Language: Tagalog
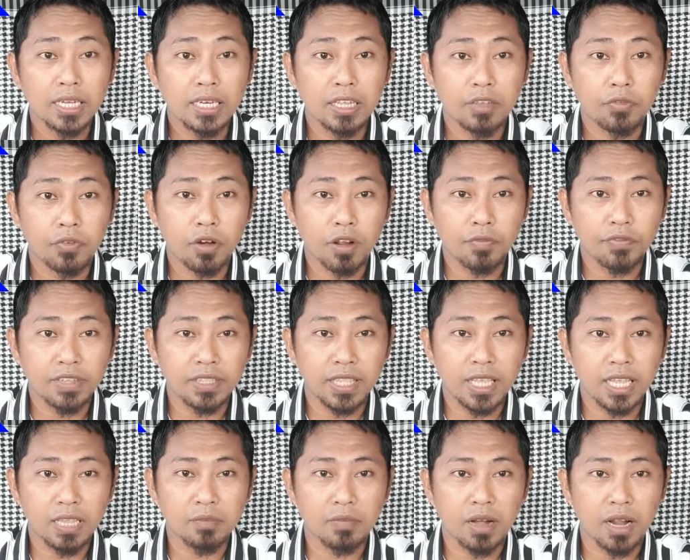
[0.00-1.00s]
ni Prophet
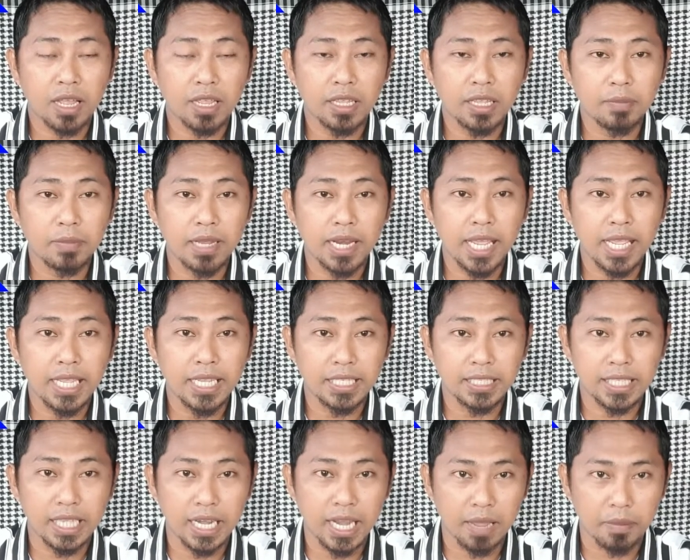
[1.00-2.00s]
Ibrahim alayhi
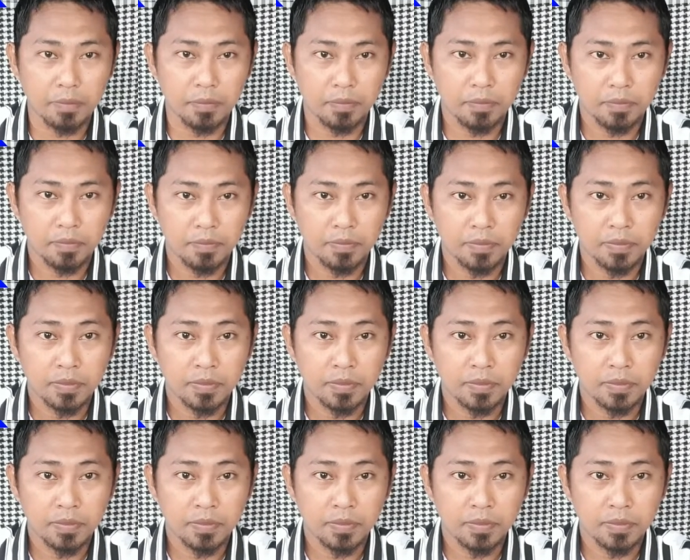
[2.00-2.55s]
salam